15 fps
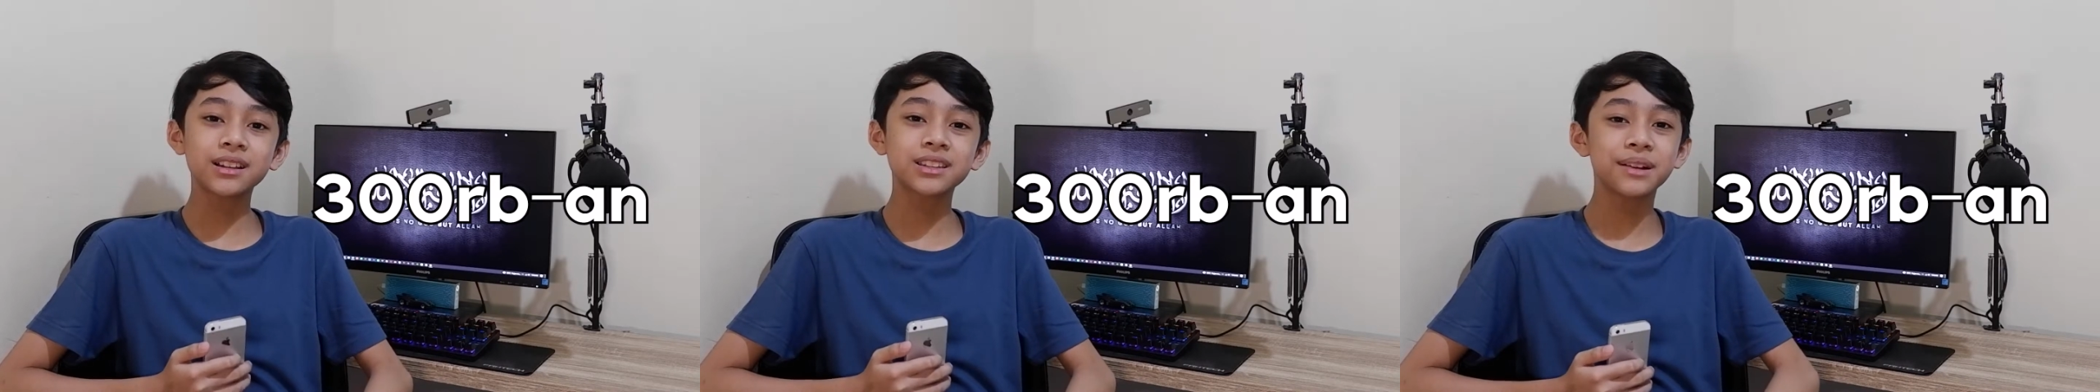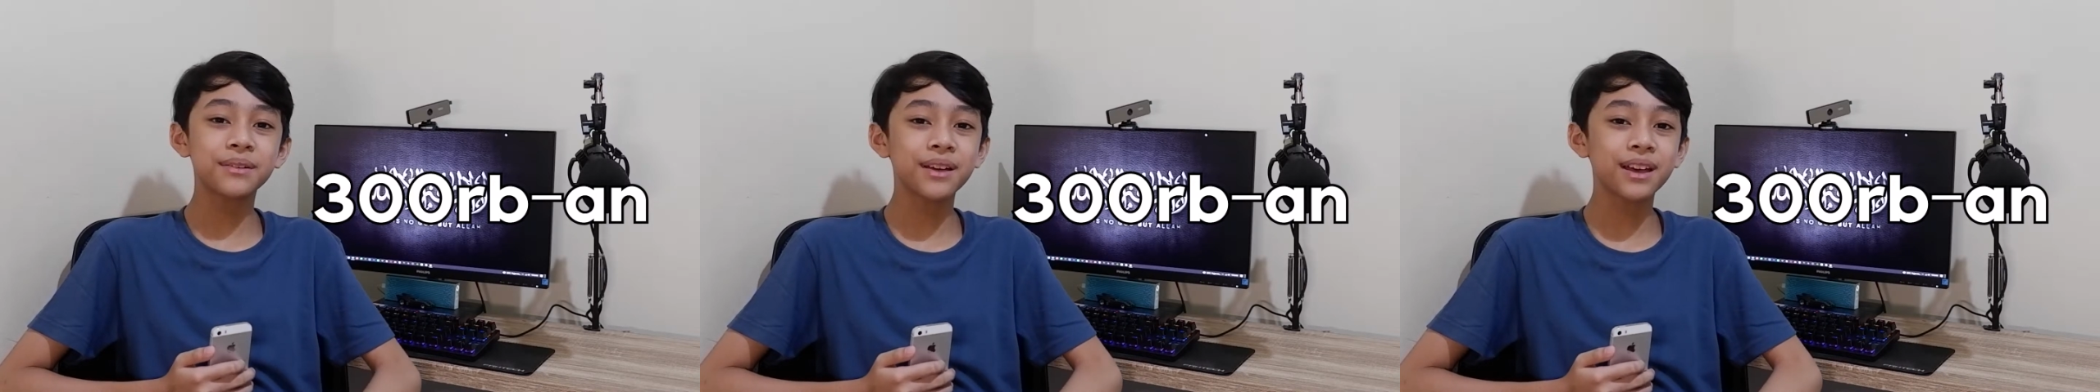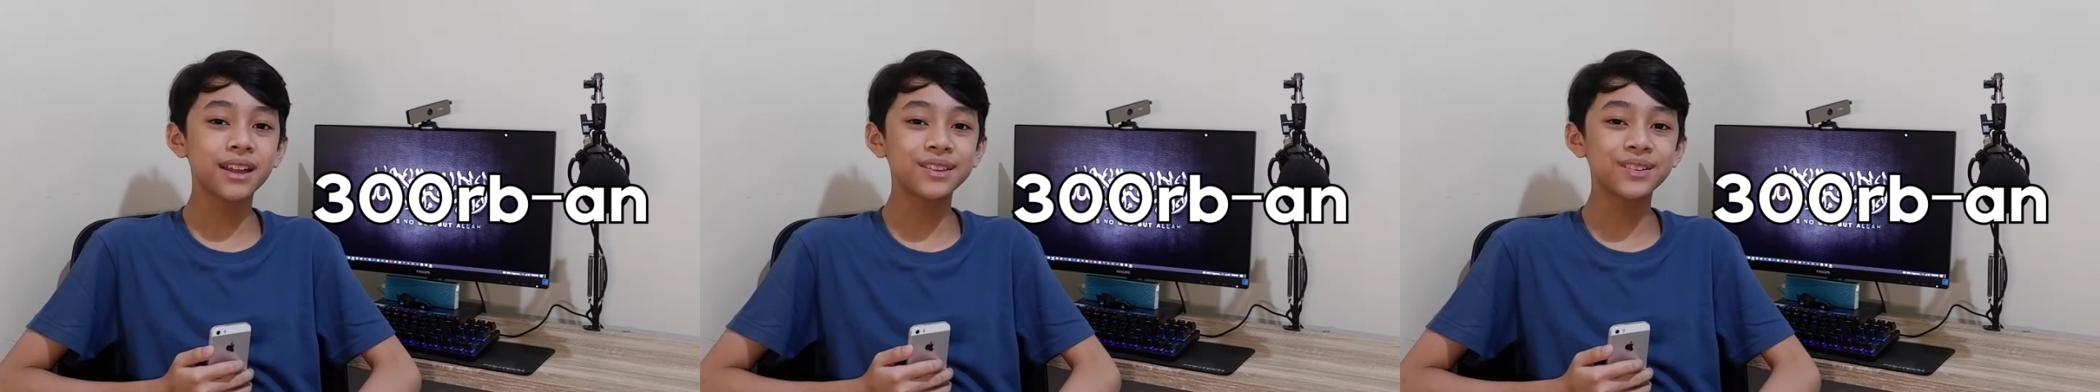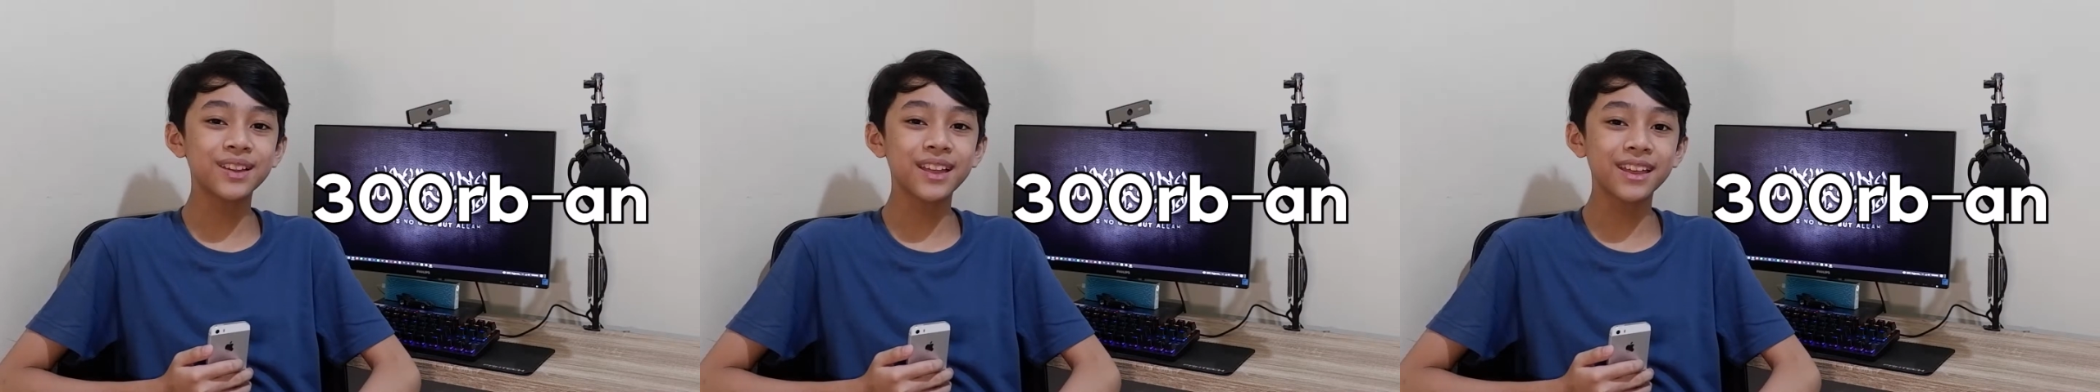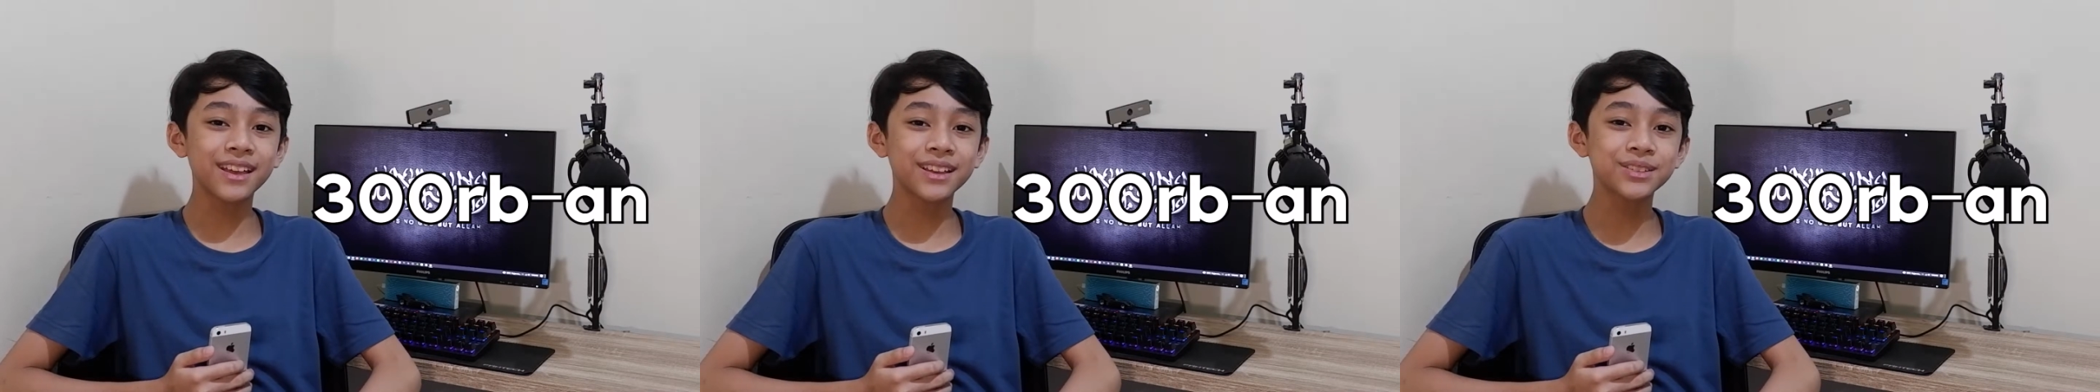ditawarkan
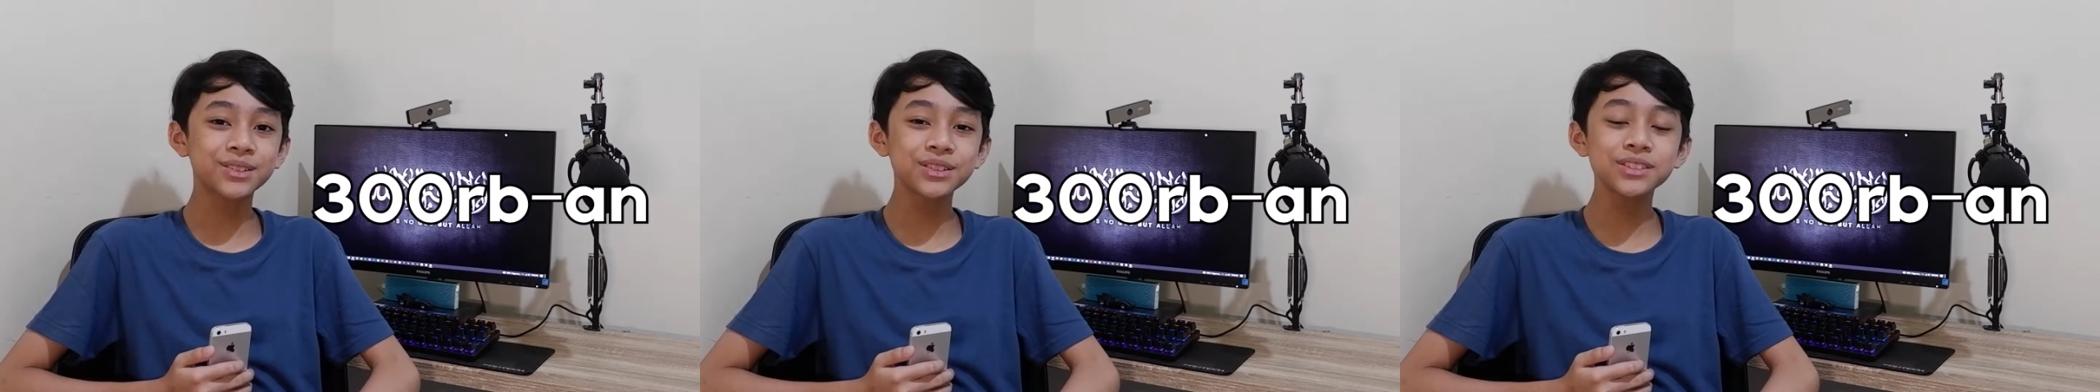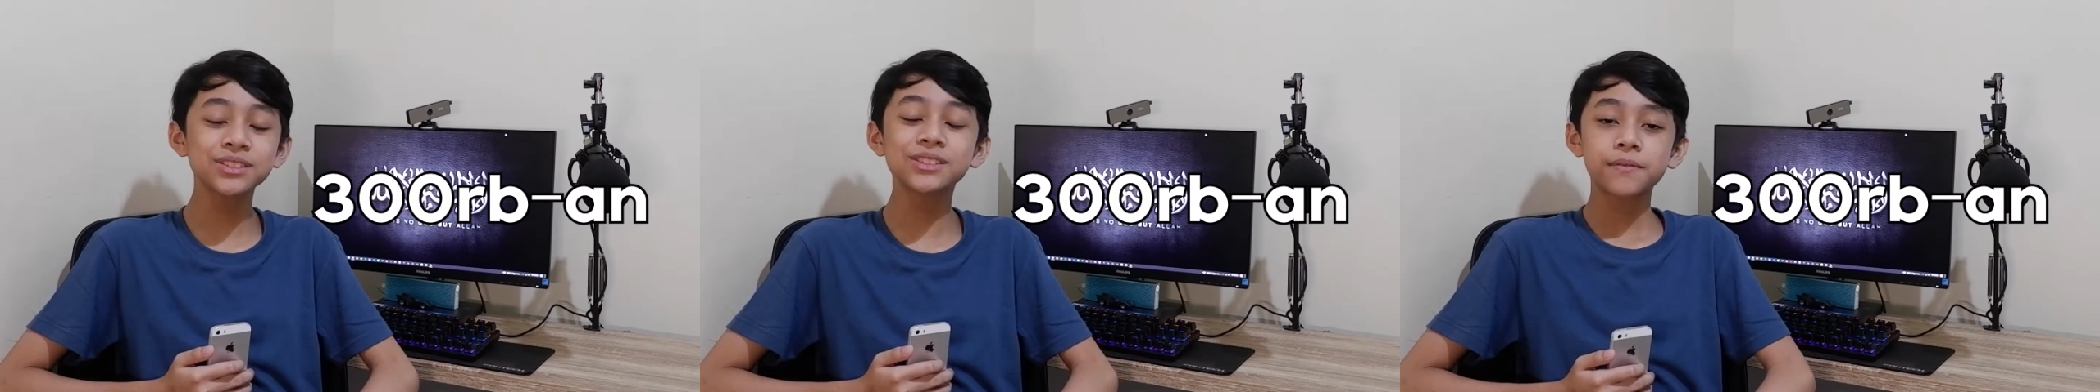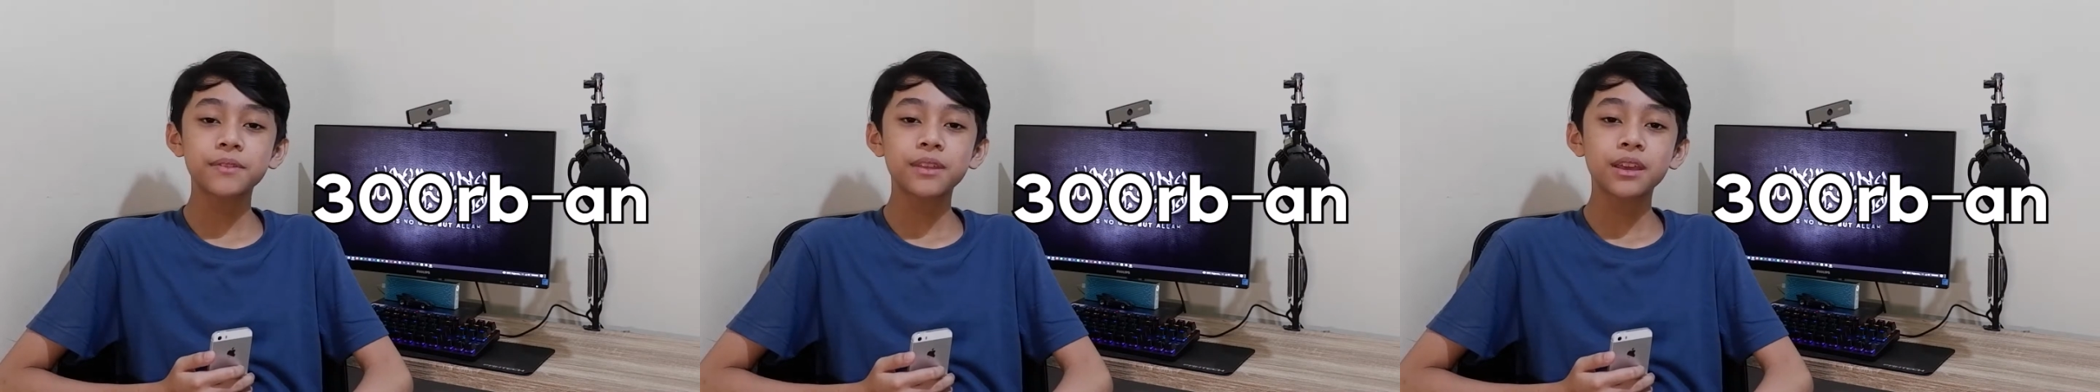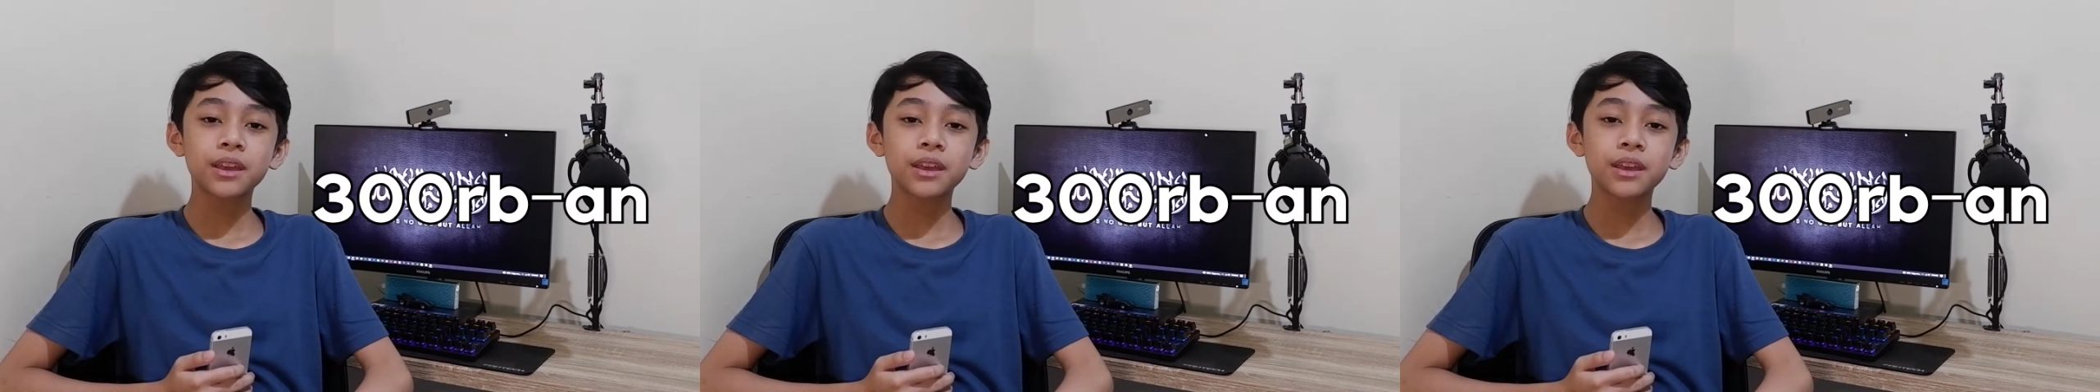oleh Rexus?